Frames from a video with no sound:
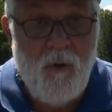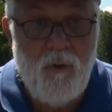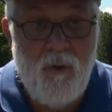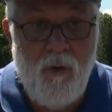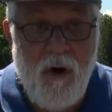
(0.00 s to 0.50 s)

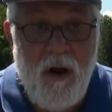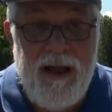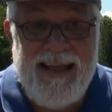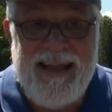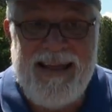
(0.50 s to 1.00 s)
où
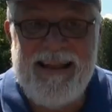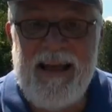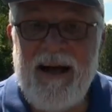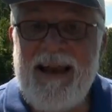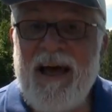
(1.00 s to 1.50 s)
il
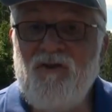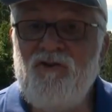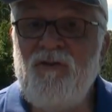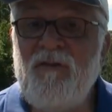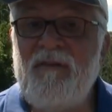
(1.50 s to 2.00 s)
y a la
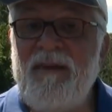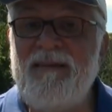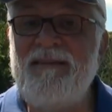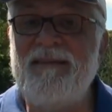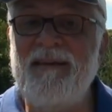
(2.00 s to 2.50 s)

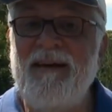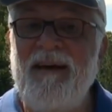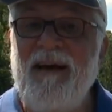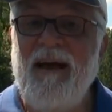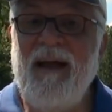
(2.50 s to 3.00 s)
justice
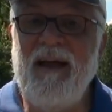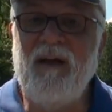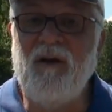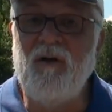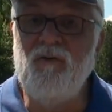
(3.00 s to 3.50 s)
et
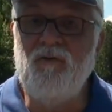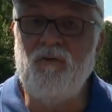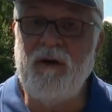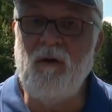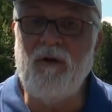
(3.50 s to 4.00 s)
que nous
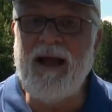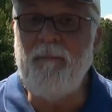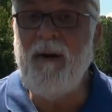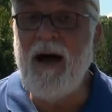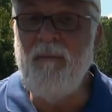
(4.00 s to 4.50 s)
soyons
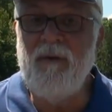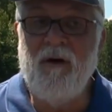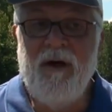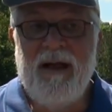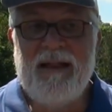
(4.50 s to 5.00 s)

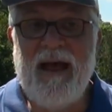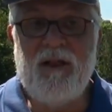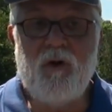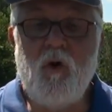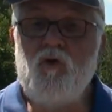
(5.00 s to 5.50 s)
capables
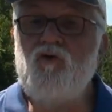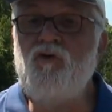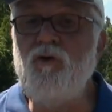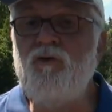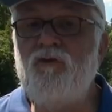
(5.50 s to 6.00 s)
d'être
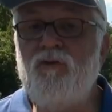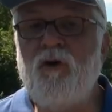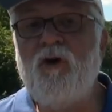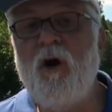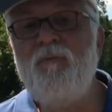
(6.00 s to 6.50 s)
justes
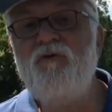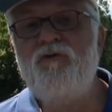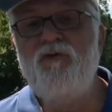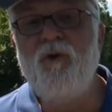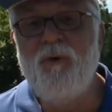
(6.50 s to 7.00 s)
comme
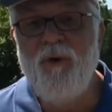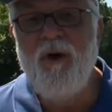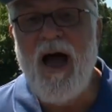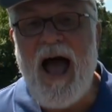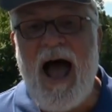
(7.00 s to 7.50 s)
Dieu,
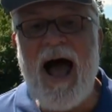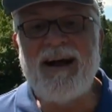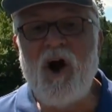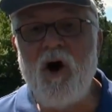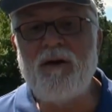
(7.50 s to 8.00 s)

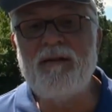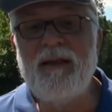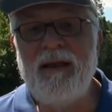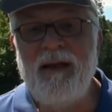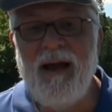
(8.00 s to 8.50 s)

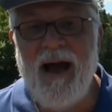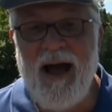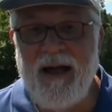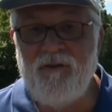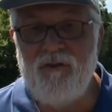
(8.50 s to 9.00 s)
accordés
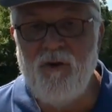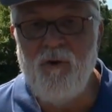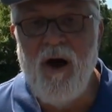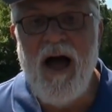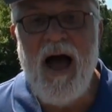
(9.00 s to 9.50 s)
à Dieu,